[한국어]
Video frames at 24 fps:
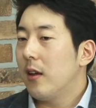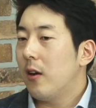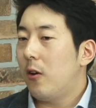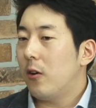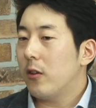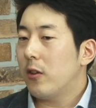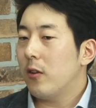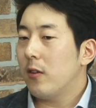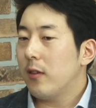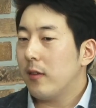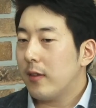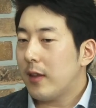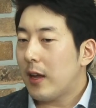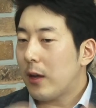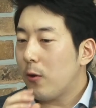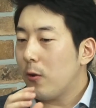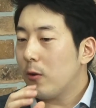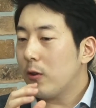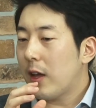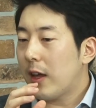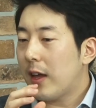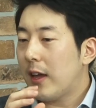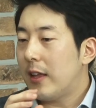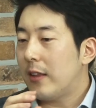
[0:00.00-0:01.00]
어떤
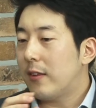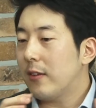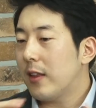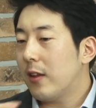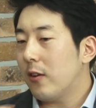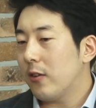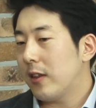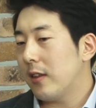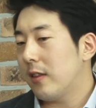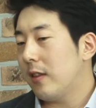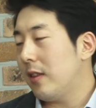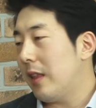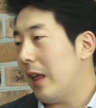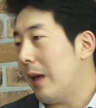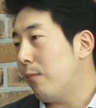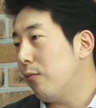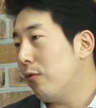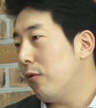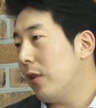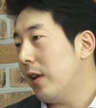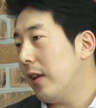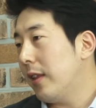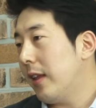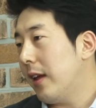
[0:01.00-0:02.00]
상용되기 이전에 어쨌든
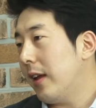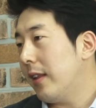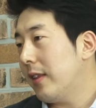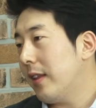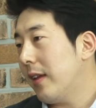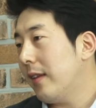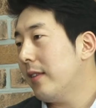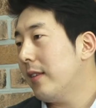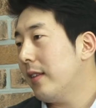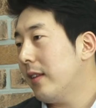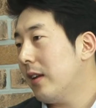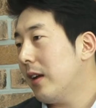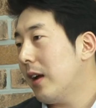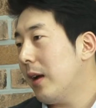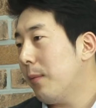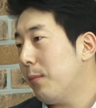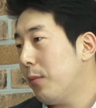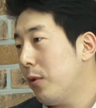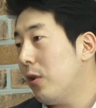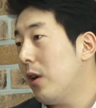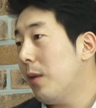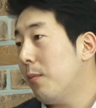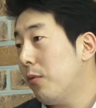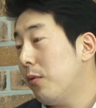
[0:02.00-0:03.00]
내부에 대한 테스트가
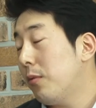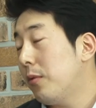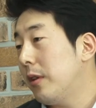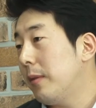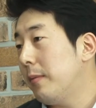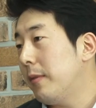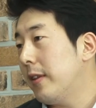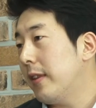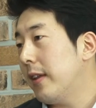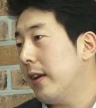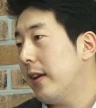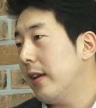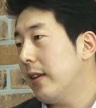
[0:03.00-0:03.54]
필요한 부분입니다.